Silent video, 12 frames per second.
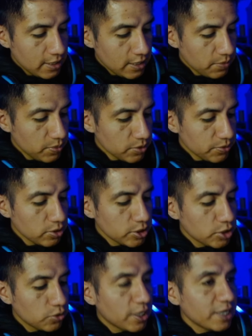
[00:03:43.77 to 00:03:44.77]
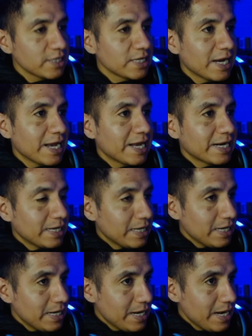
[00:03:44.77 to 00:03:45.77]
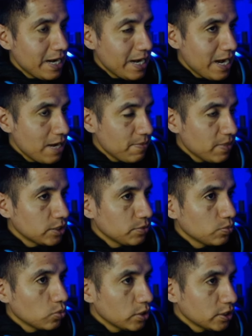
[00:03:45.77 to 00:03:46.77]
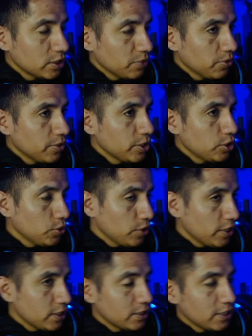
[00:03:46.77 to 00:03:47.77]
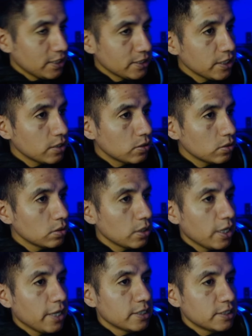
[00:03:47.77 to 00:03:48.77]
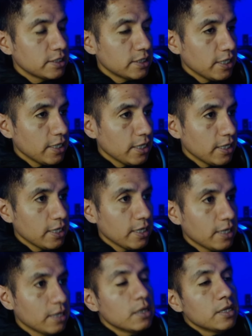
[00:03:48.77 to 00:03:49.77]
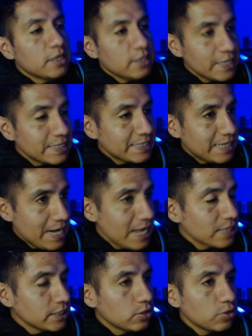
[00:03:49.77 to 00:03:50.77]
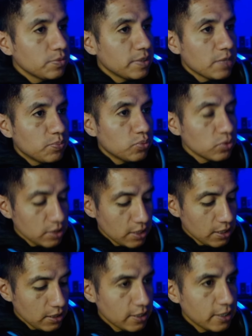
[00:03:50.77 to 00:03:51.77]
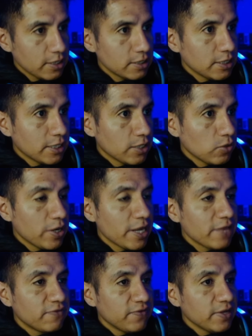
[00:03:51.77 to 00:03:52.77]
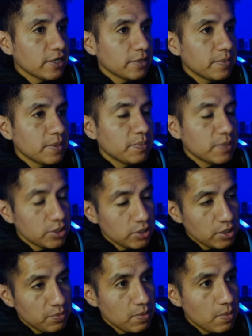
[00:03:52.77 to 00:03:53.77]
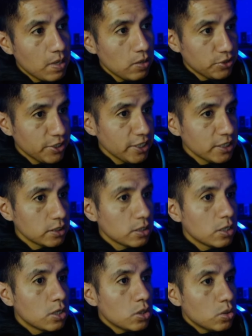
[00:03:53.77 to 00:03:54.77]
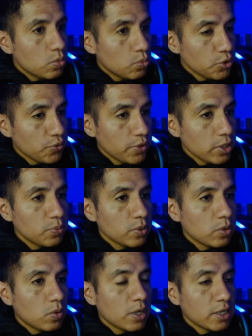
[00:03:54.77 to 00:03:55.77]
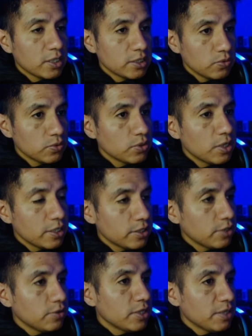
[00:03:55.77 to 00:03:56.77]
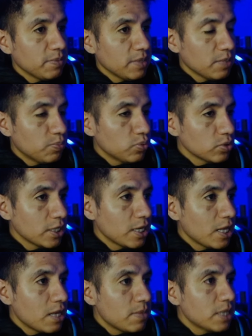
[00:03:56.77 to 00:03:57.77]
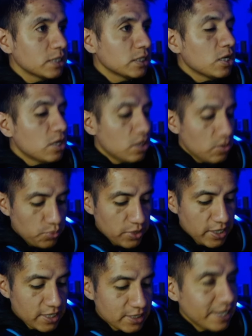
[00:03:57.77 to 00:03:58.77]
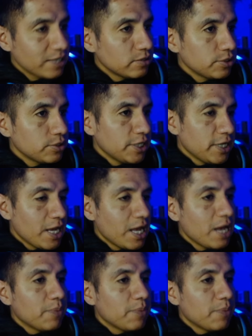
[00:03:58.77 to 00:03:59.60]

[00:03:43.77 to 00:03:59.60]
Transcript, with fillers: Y pues bueno, si tú quieres sacar el, máximo este provecho de este psico, este 10 clásico, media punta, este regularidad firme, presión de pie malo 3. Muy bueno, puedo jugar de segundo delantero y de media punta nada más. Pues, esto sería